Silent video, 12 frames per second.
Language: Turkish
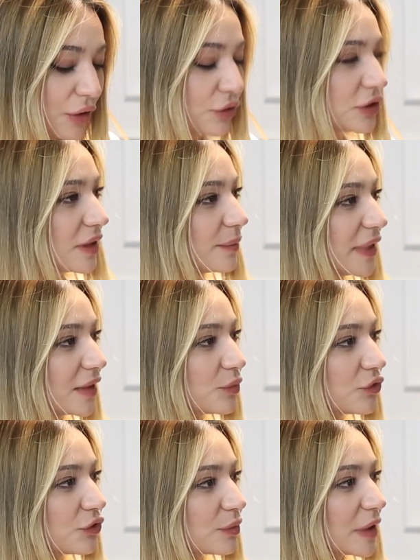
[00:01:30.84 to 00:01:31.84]
Hocam peki
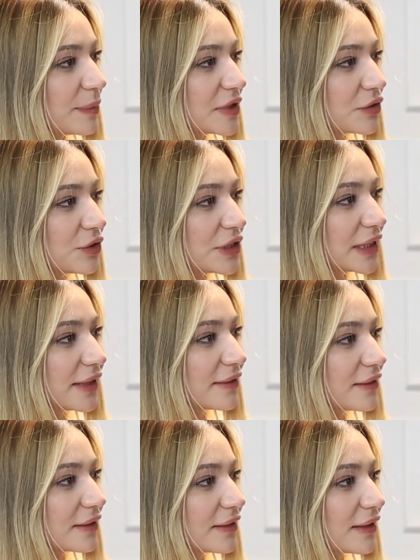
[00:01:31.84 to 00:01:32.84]
bu durumda psikolojik
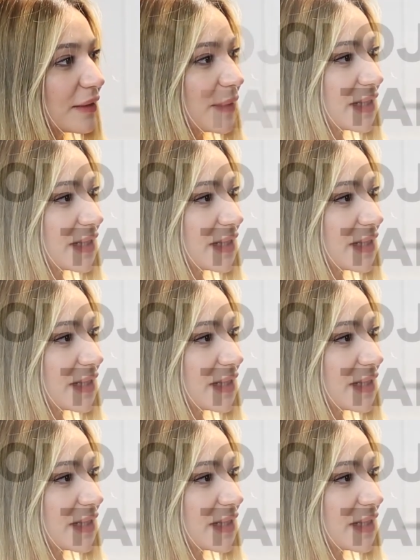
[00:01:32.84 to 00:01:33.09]
katılıktan da